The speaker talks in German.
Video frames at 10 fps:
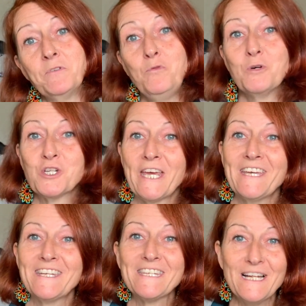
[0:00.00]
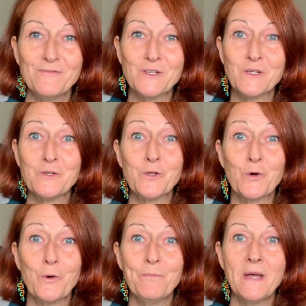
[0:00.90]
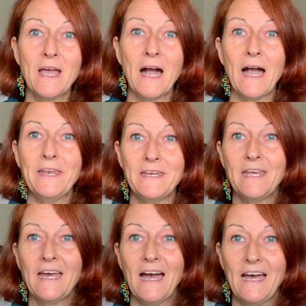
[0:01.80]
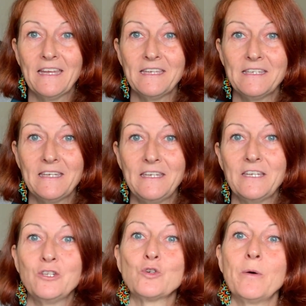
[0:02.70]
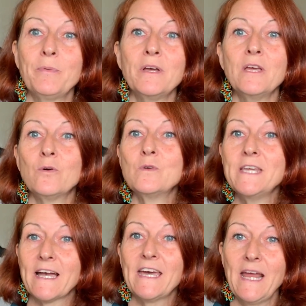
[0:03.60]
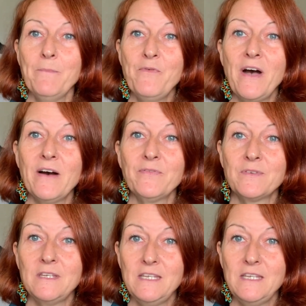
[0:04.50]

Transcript: übersteigertes Helfersyndrom, einen angesehenen Job und der krampfhaften